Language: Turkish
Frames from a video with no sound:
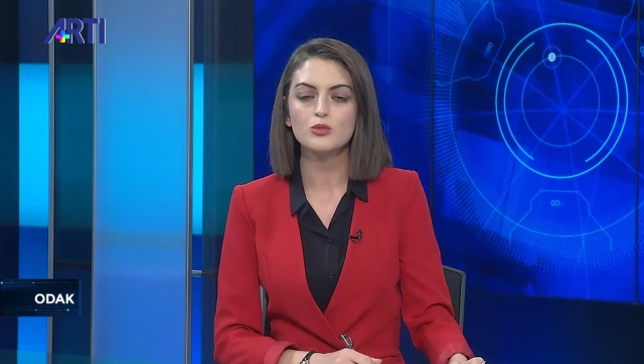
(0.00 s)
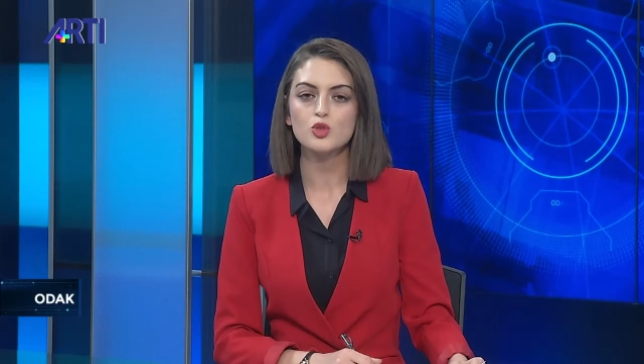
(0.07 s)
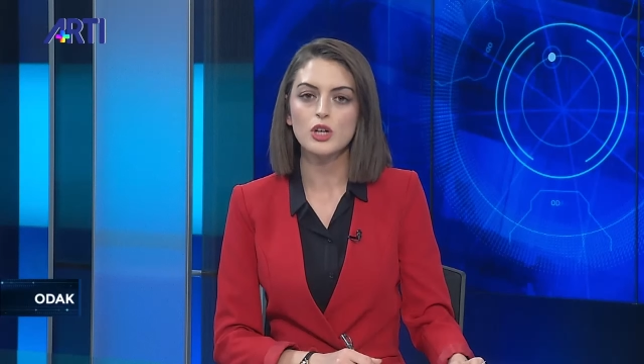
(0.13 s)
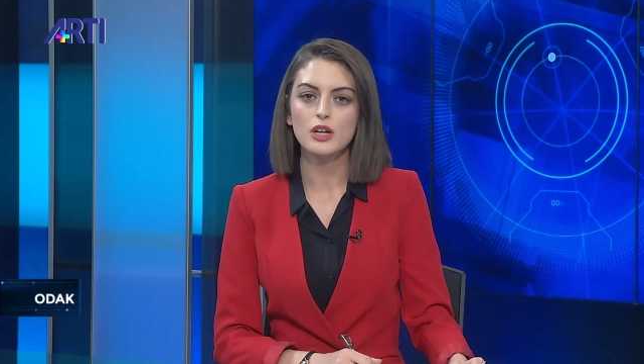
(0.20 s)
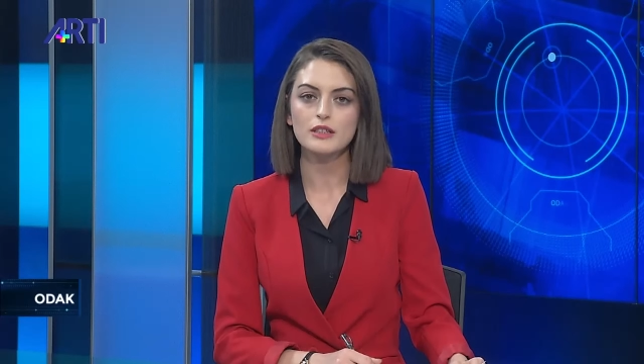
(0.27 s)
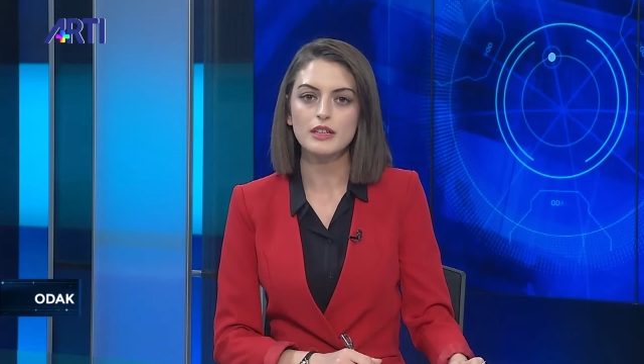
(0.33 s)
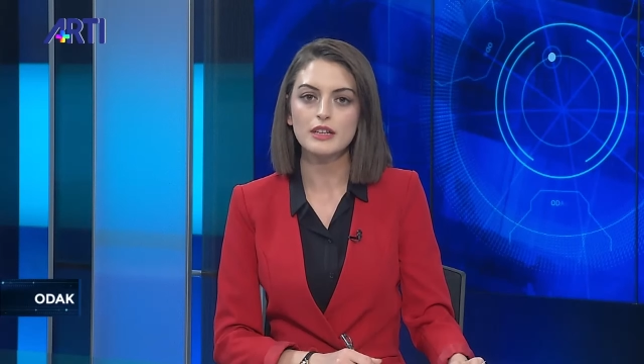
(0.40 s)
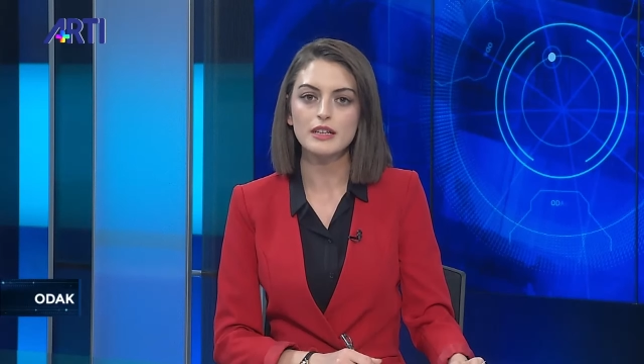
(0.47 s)

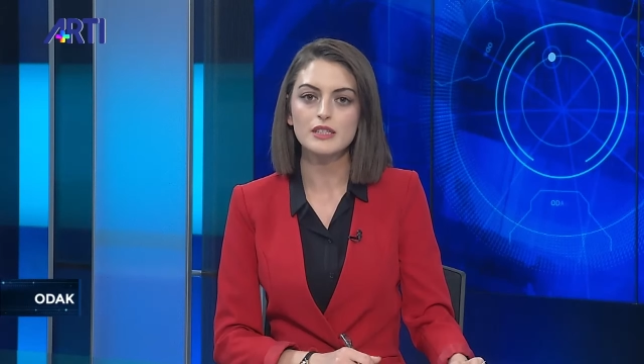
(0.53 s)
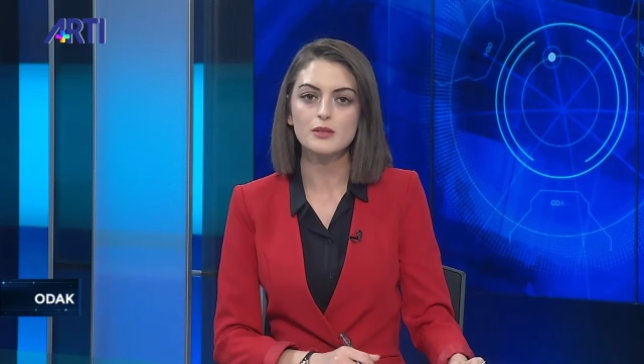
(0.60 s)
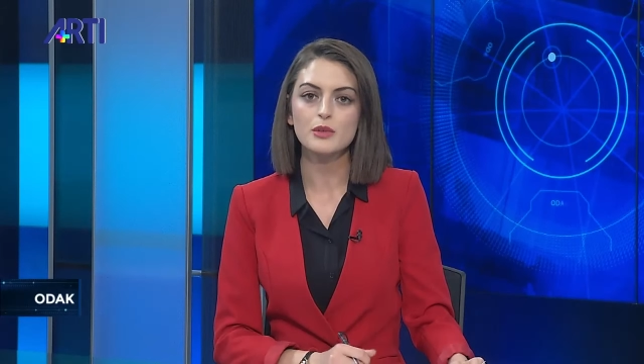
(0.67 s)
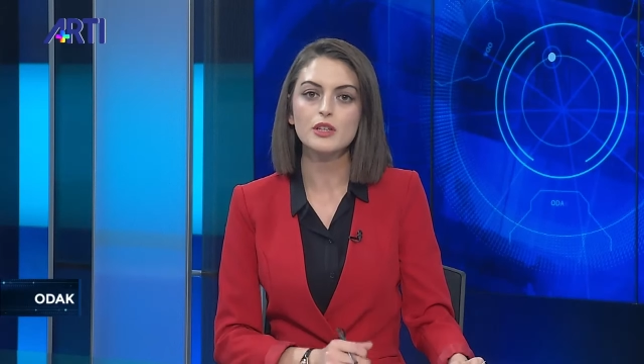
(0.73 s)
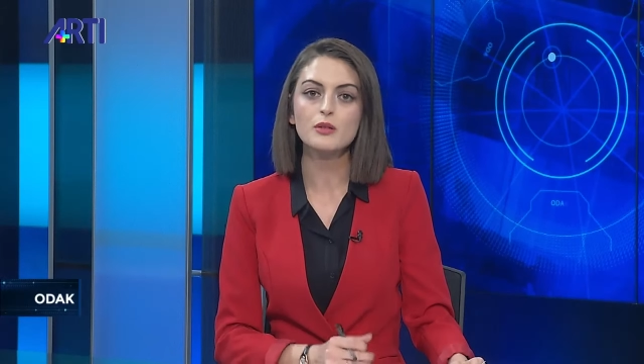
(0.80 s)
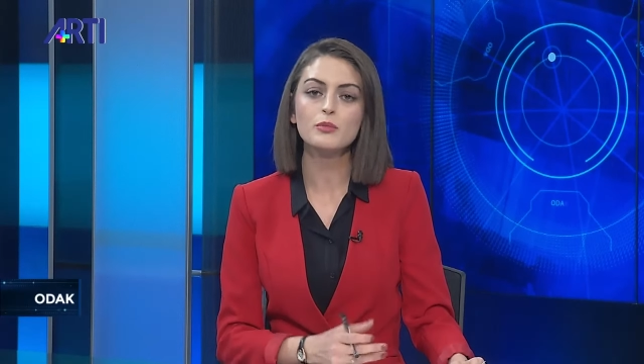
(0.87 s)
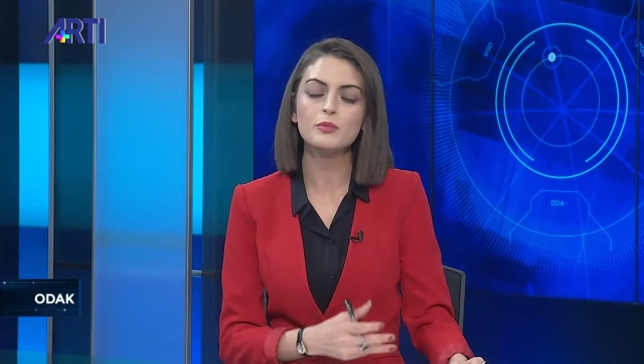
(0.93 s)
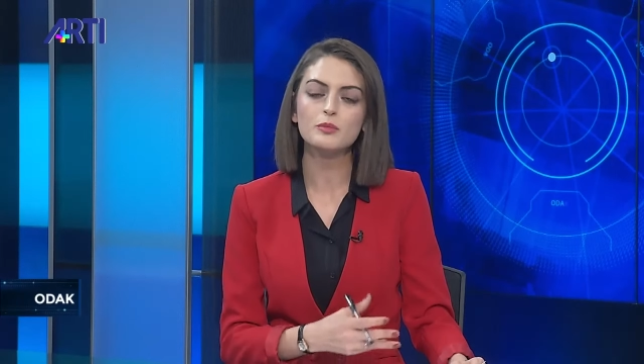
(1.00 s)
mücadele
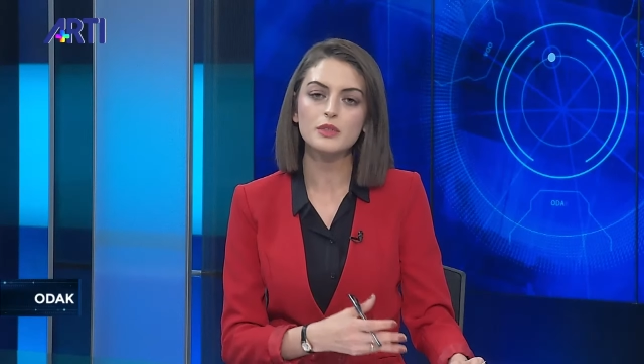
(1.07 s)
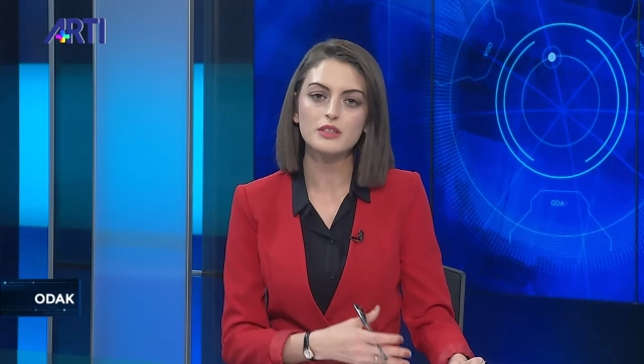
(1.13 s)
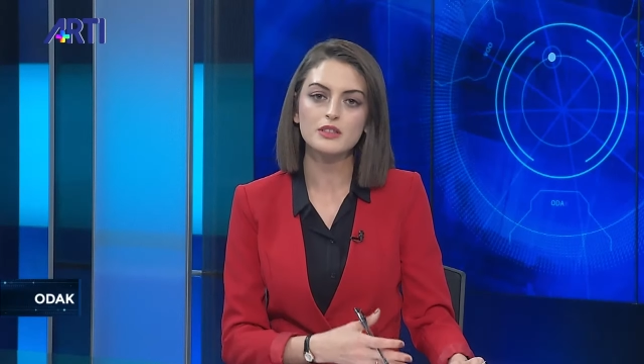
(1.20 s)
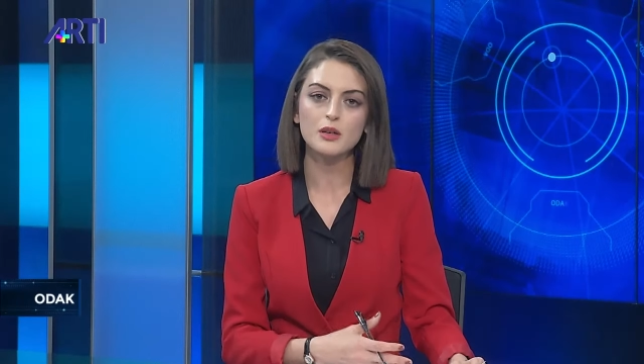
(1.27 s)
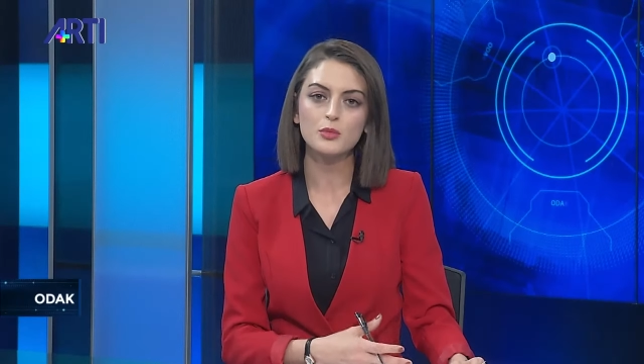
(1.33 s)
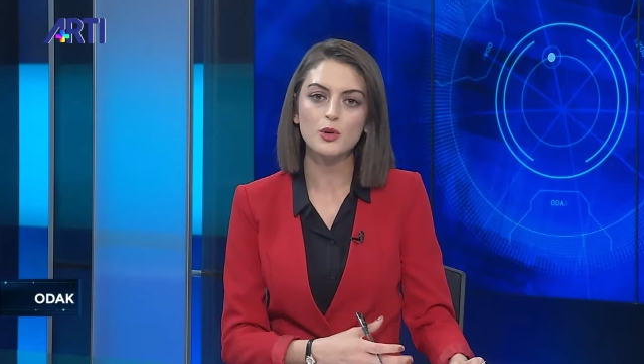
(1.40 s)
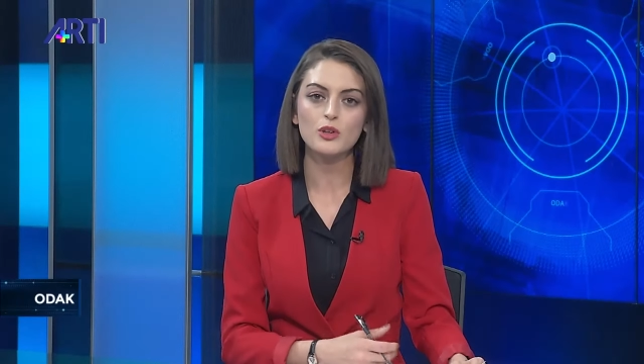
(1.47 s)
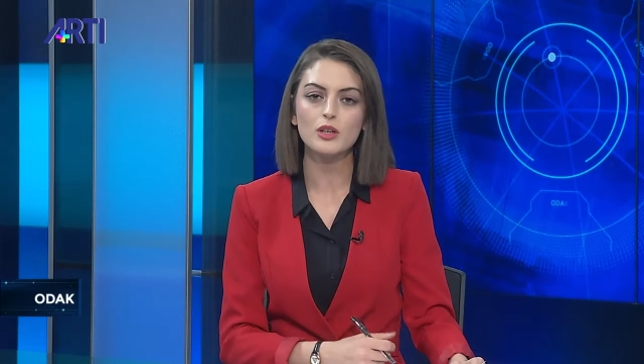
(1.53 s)
etmenin
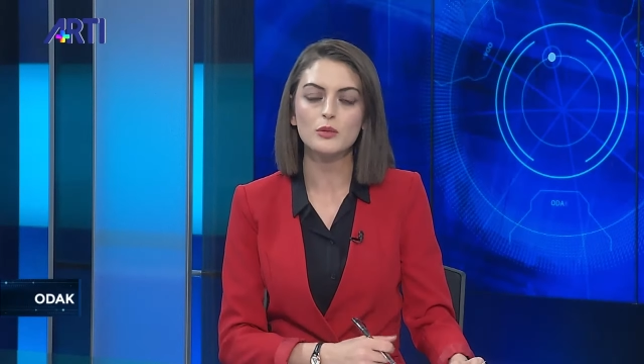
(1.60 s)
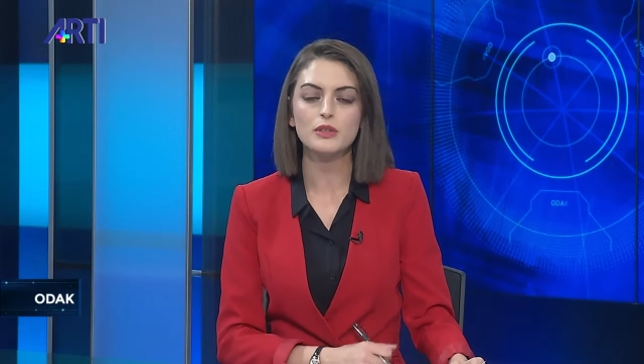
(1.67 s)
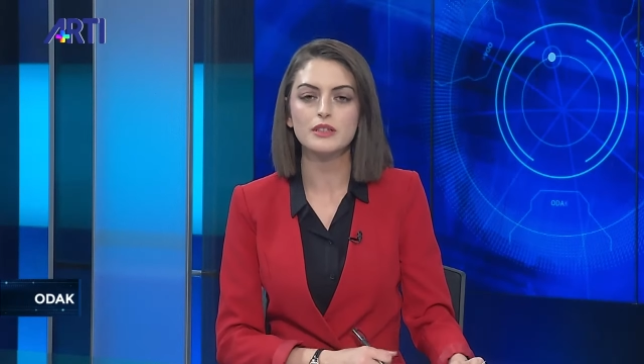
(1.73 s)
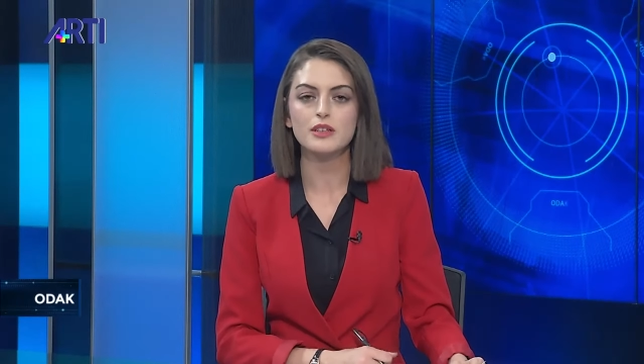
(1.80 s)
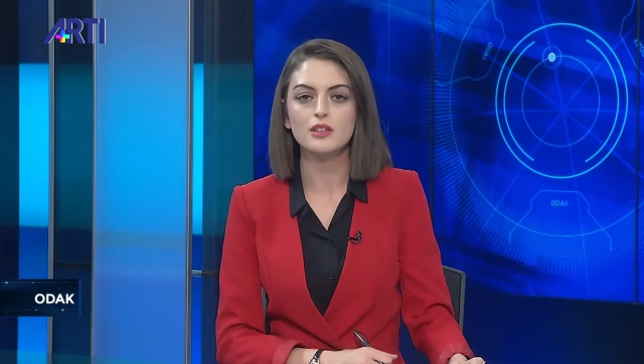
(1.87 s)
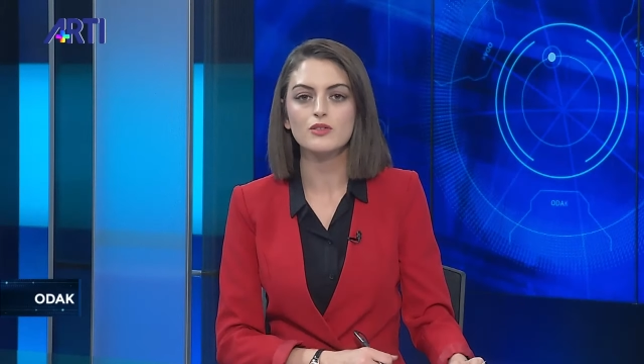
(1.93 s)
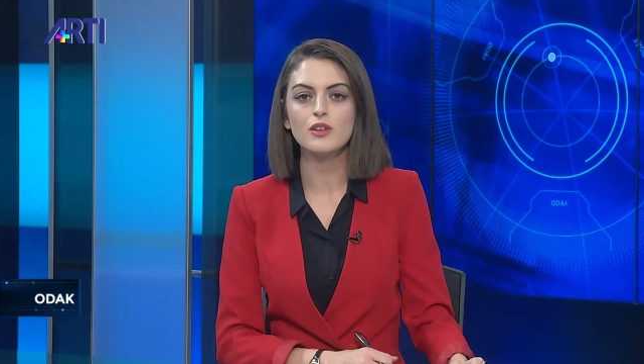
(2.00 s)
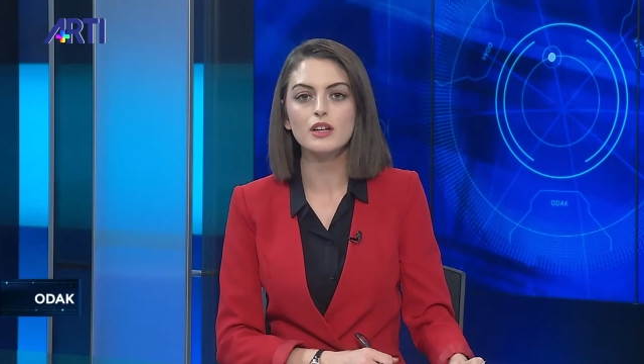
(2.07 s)
bir de böyle
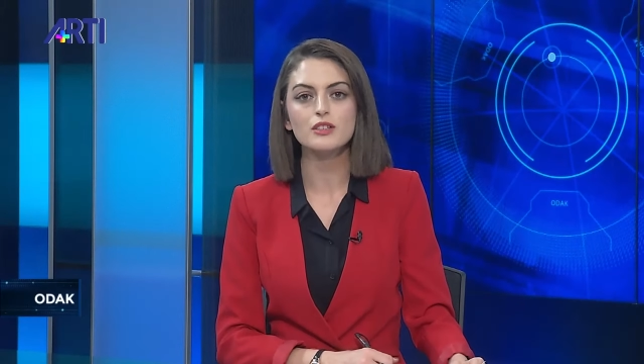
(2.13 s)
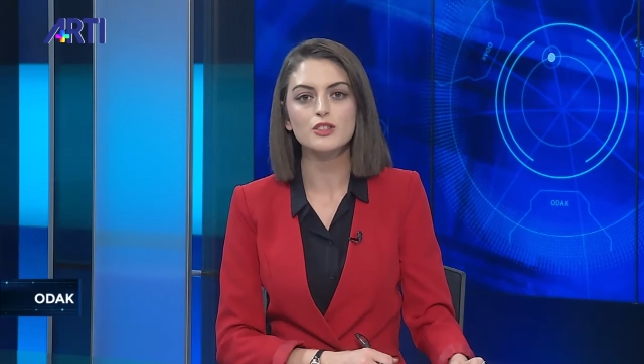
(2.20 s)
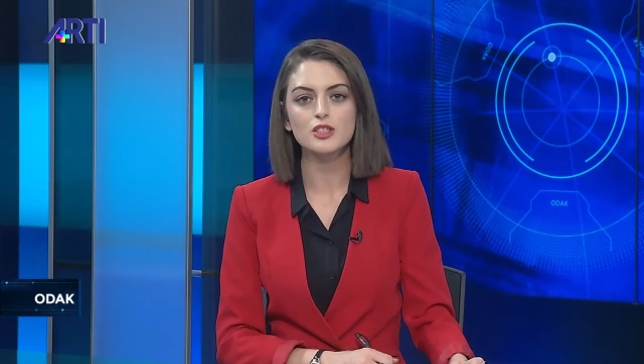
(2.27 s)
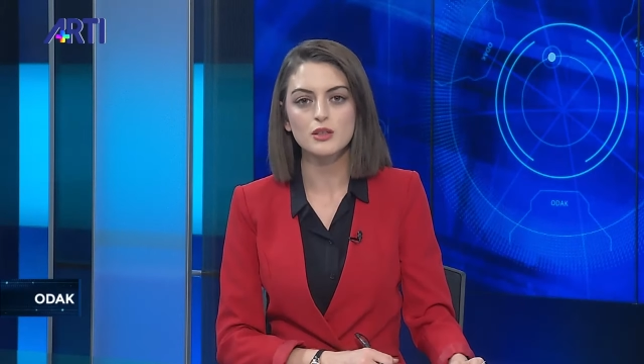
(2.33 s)
bir yanı var.